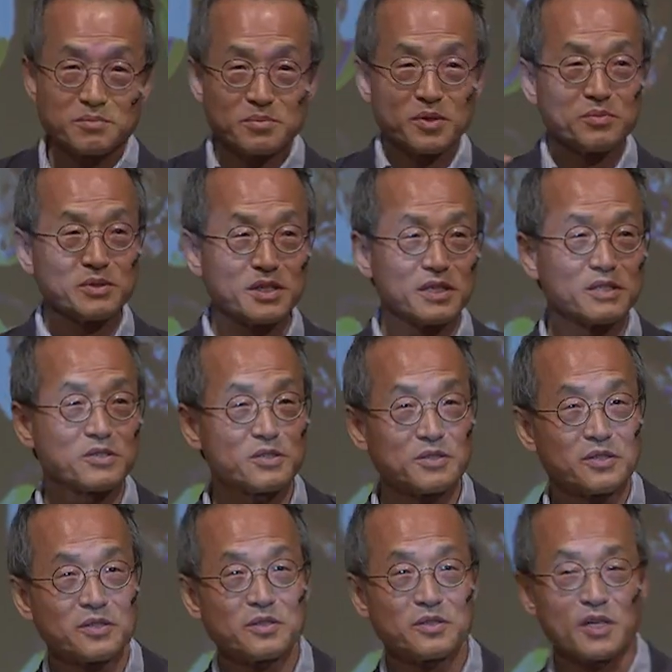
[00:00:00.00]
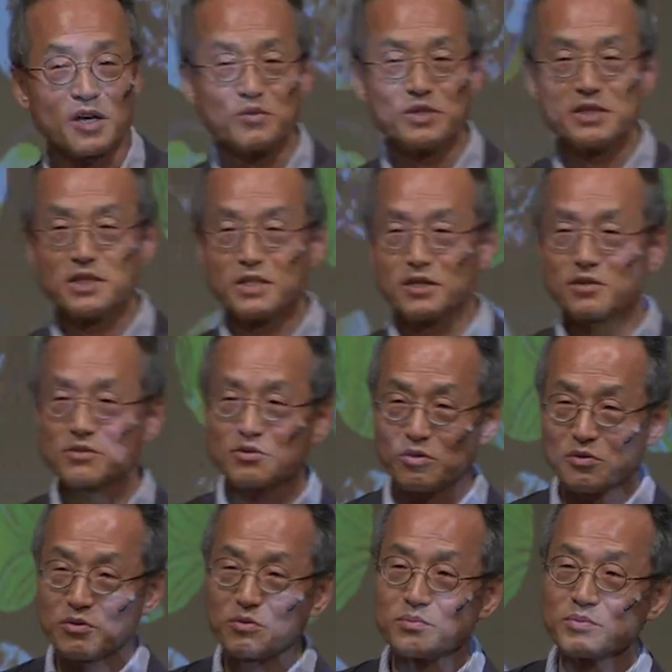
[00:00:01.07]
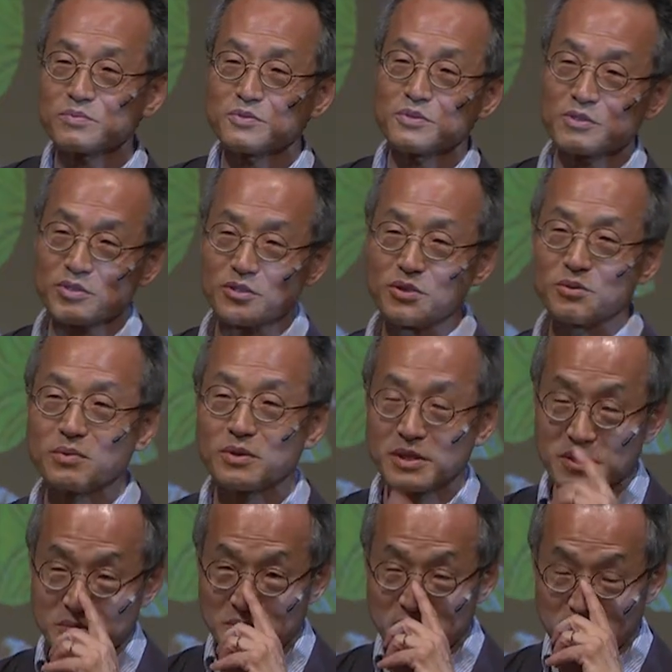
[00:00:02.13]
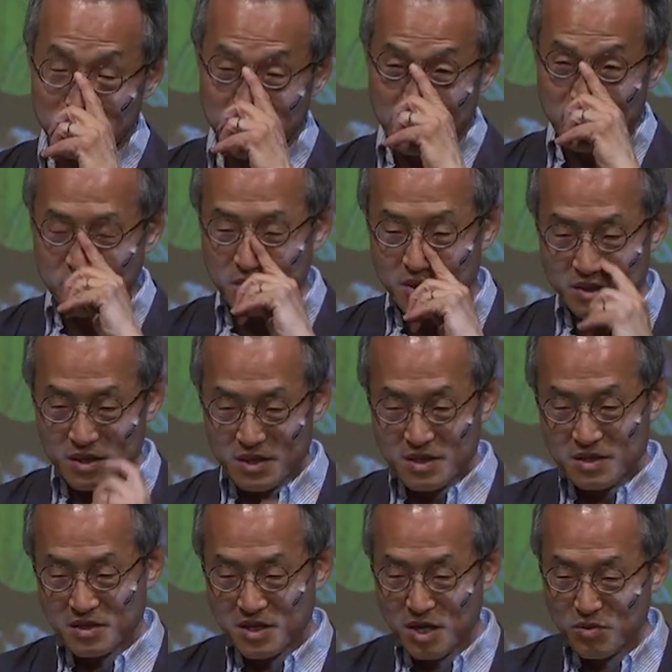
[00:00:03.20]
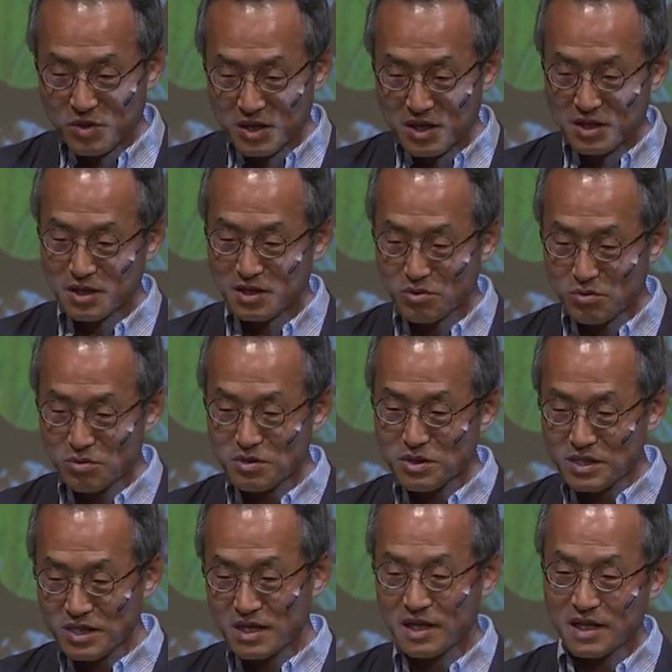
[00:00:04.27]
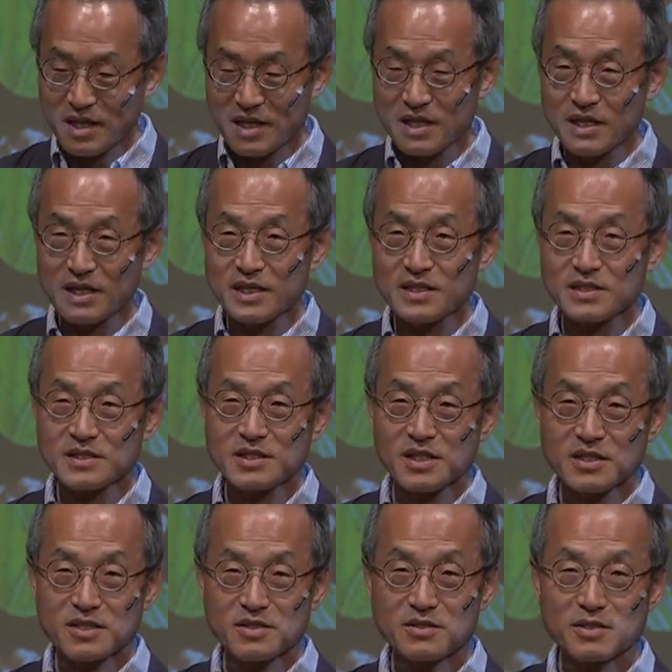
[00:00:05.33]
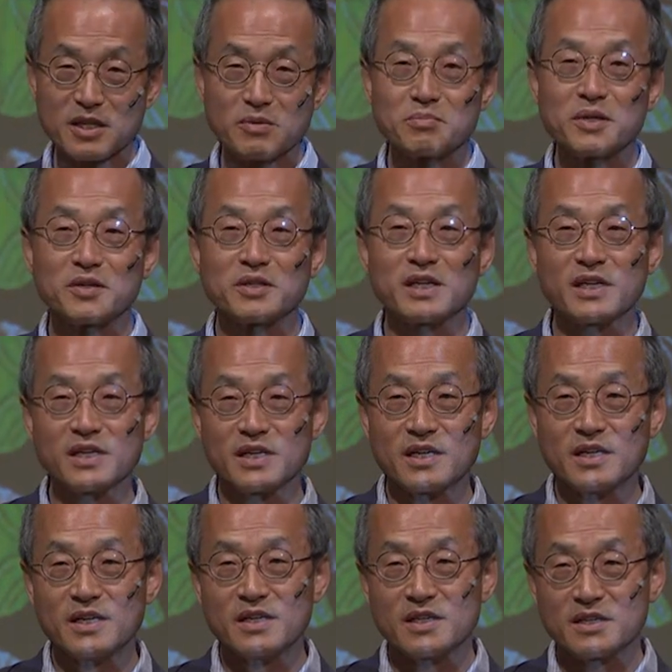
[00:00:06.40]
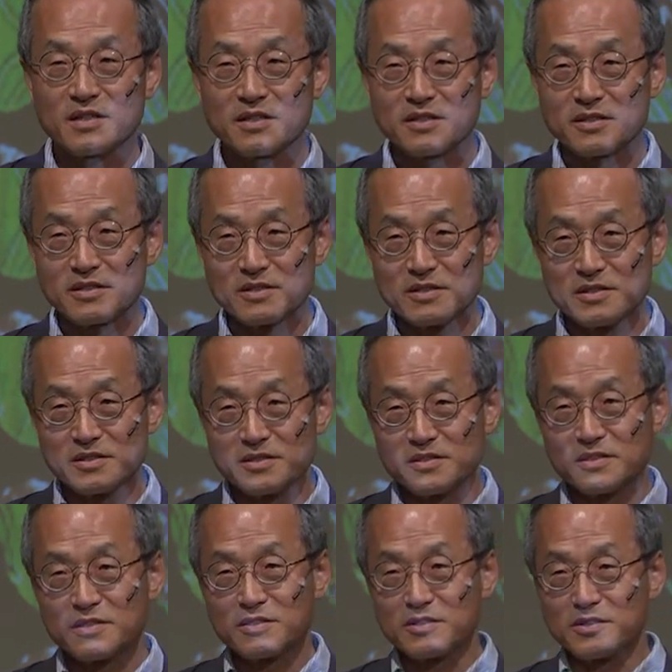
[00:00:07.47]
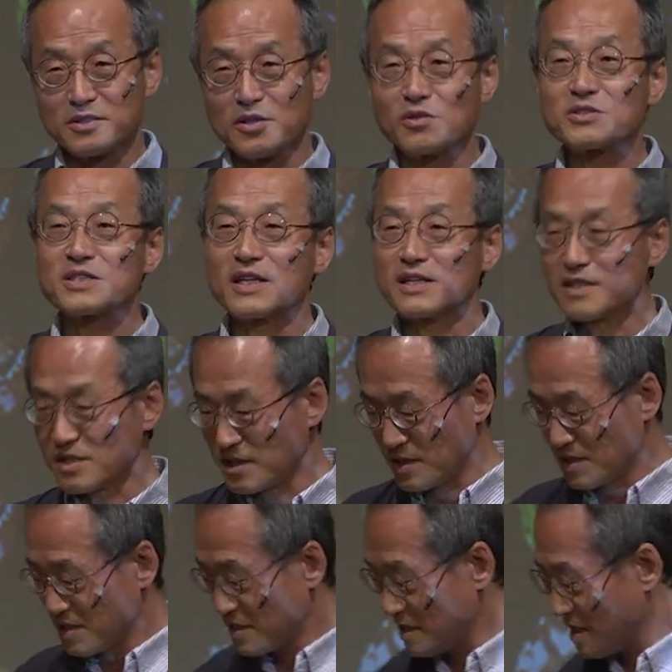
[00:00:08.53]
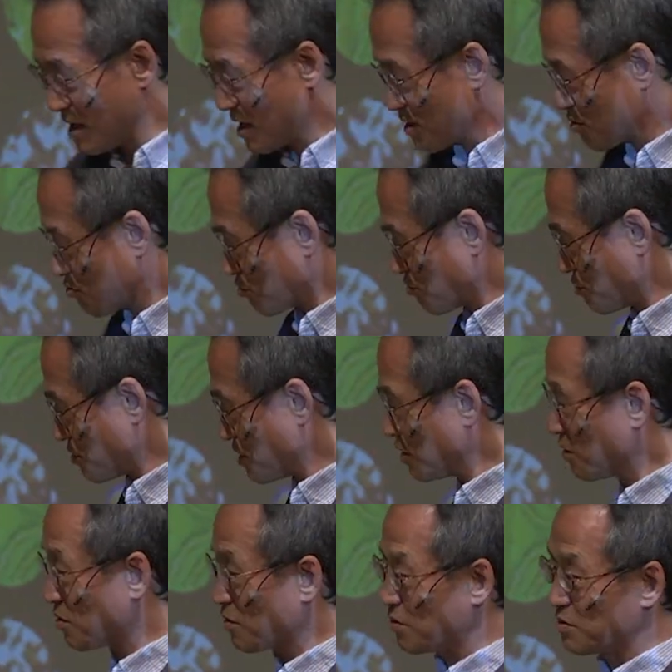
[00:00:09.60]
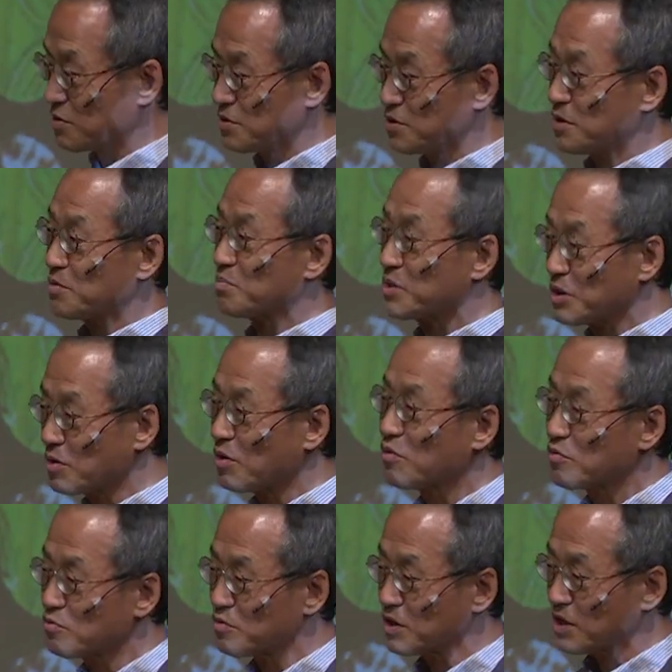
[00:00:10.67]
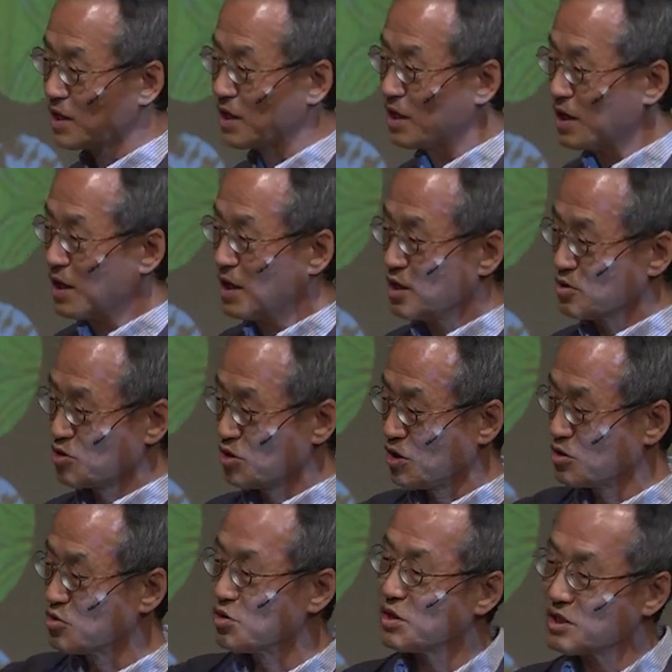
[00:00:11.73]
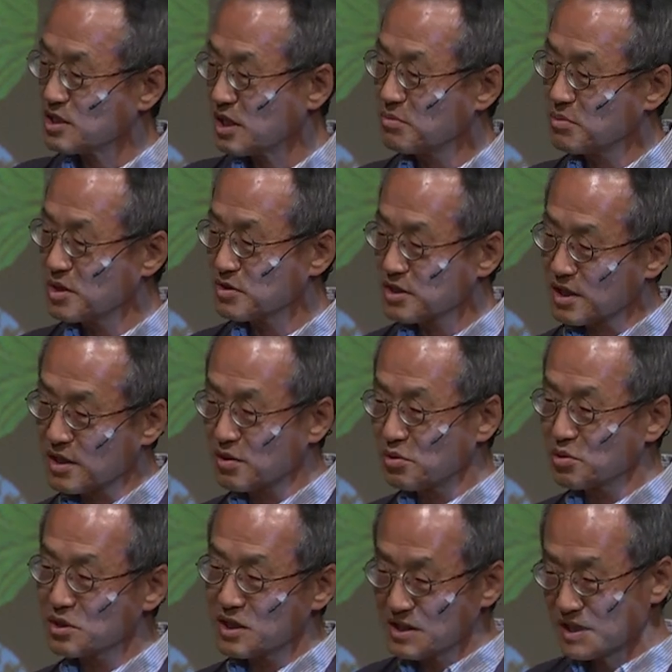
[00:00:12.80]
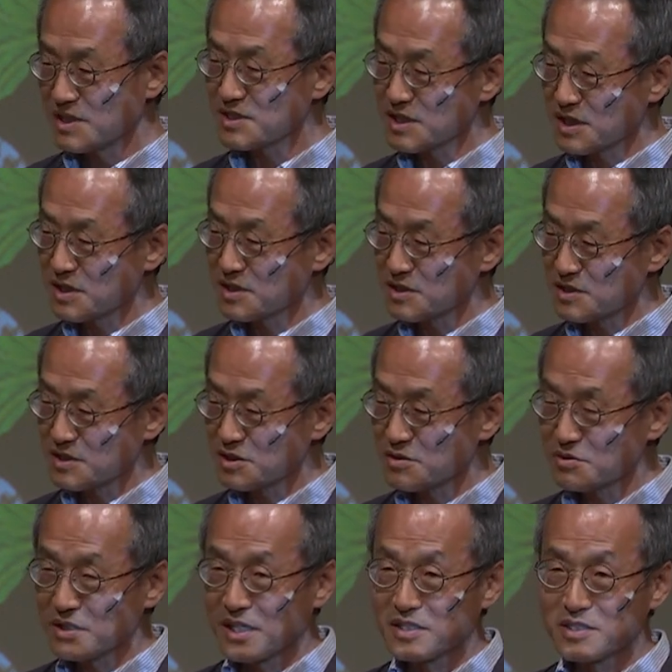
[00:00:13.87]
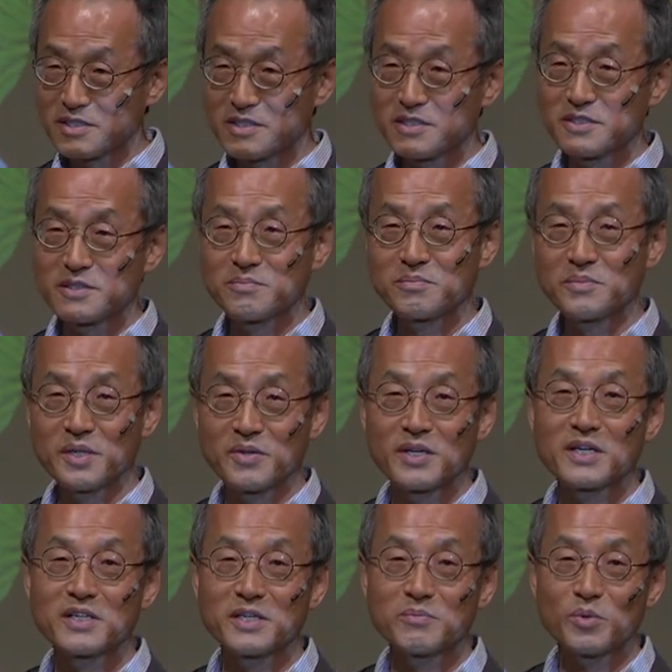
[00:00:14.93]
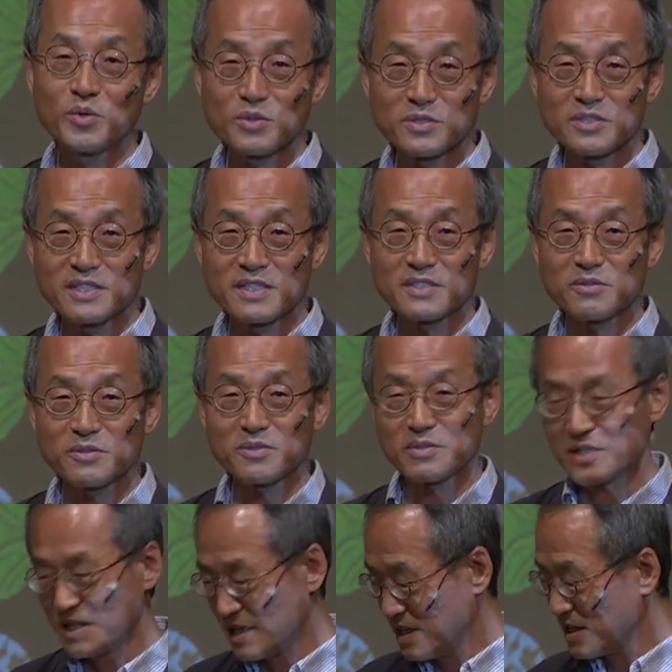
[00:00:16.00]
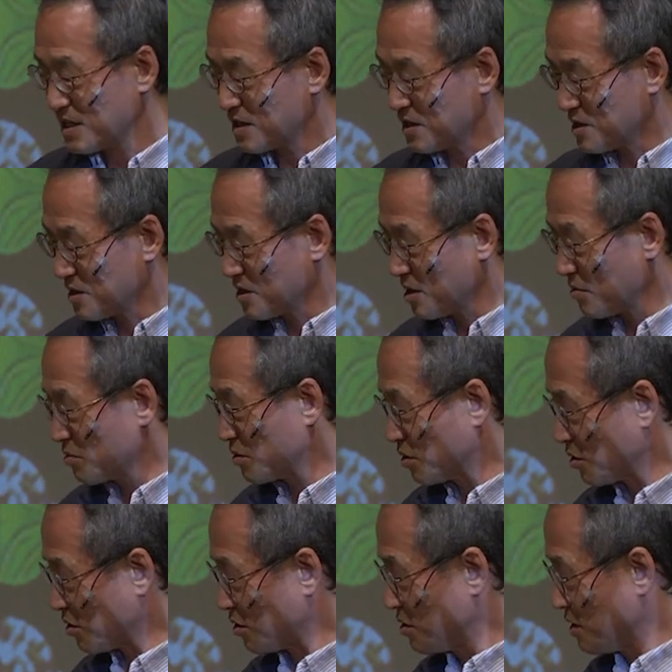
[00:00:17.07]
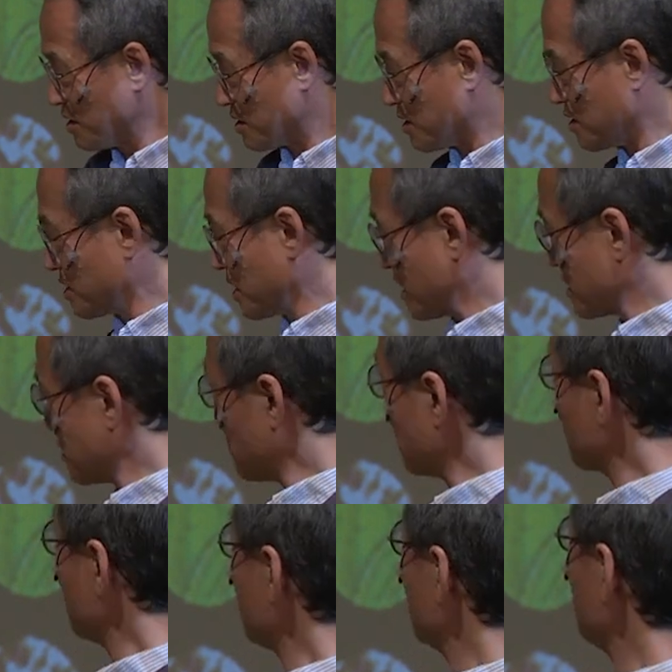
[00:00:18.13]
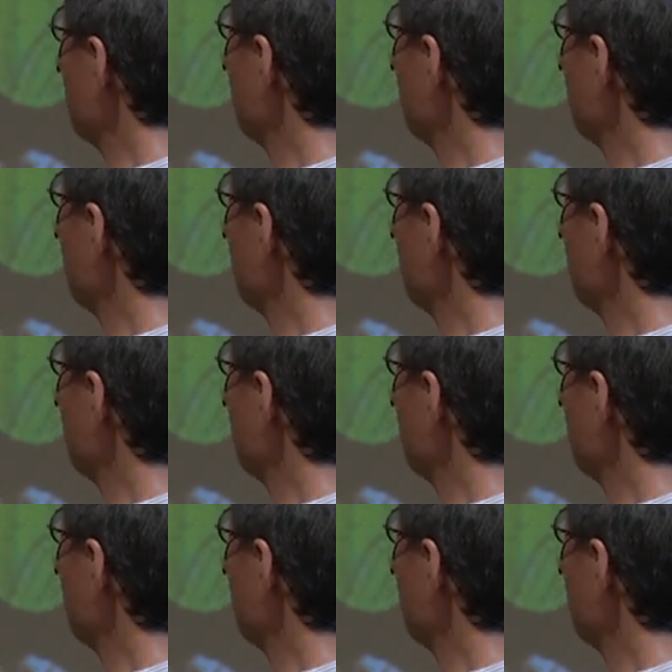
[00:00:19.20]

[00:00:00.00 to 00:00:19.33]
범위 내에서 다윈 얘기를 조금 드려보겠습니다. 왜냐하면 다윈의 이론을 이해해야 사실은 생명의 그, 그 역사를 이해할 수 있는 거거든요. 비록 우리가 최초의 생명체가 어떻게 탄생했는지는 아직은 명확하게 모르더라도 그때부터 지금까지 어떤 일이